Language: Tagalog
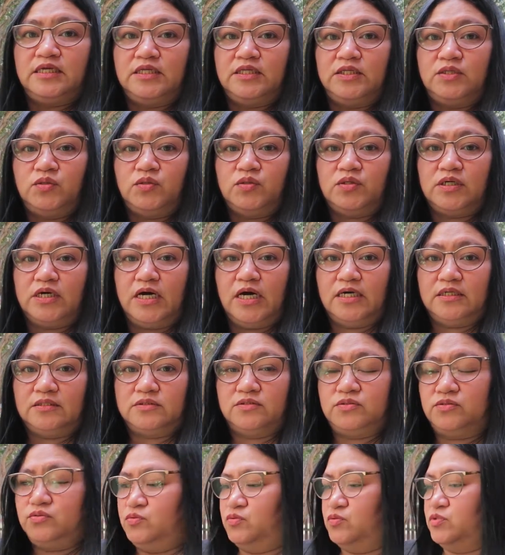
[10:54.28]
yung
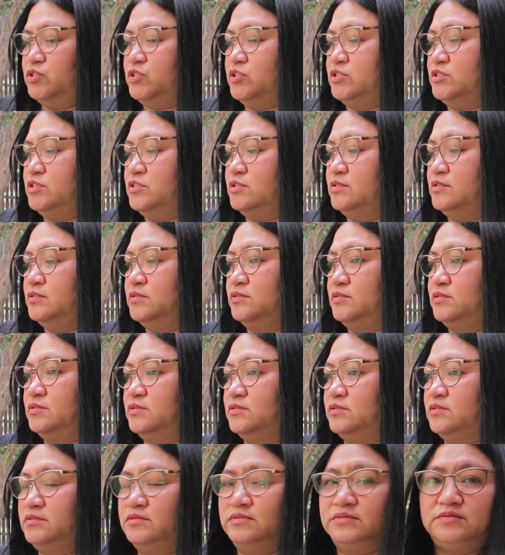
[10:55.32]
cactus
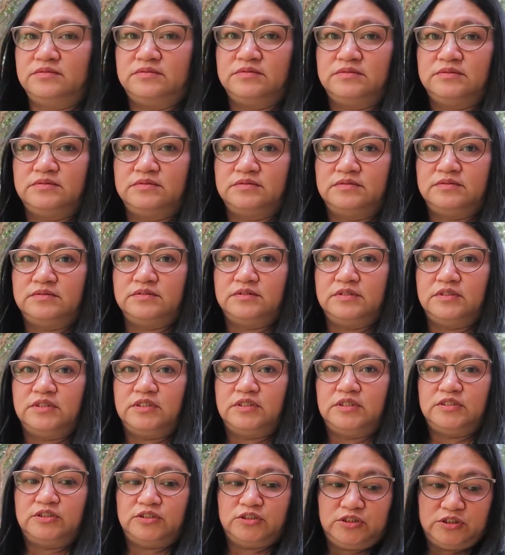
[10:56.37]

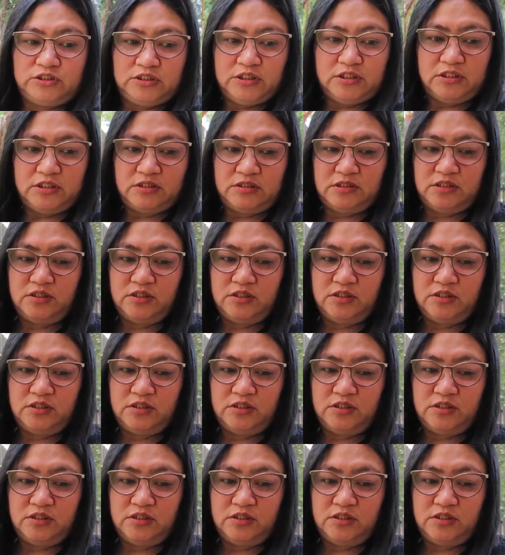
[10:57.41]
Ayan siya.